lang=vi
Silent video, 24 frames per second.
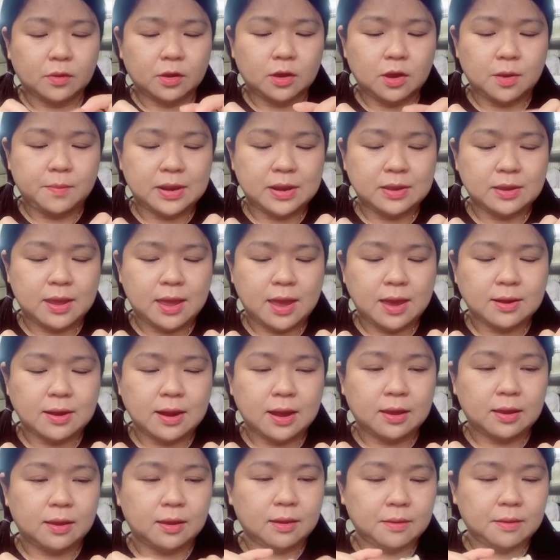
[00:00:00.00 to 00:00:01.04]
cái bánh tráng
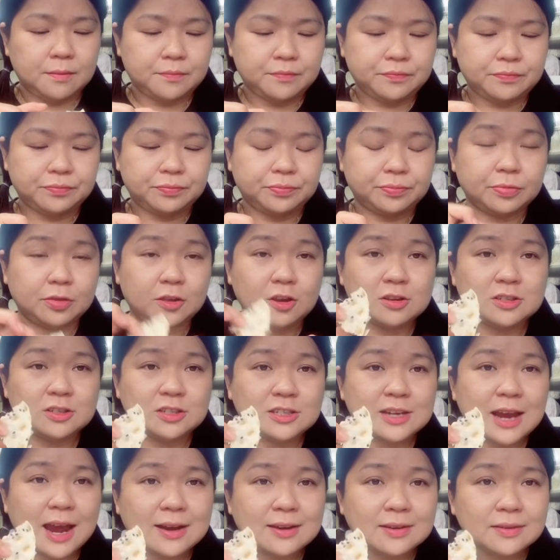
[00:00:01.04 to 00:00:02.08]
này á nó
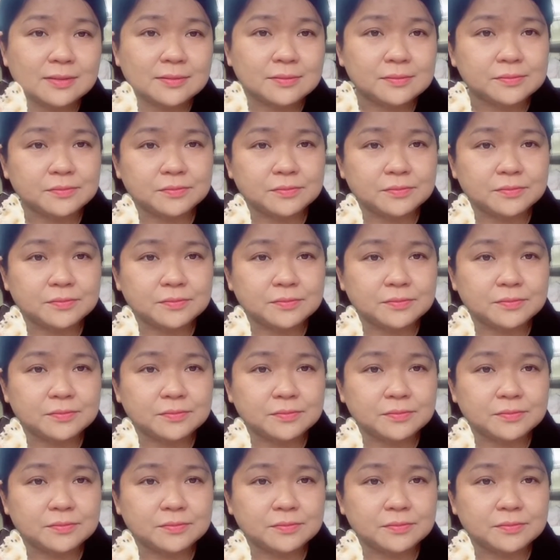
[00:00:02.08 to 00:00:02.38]
trắng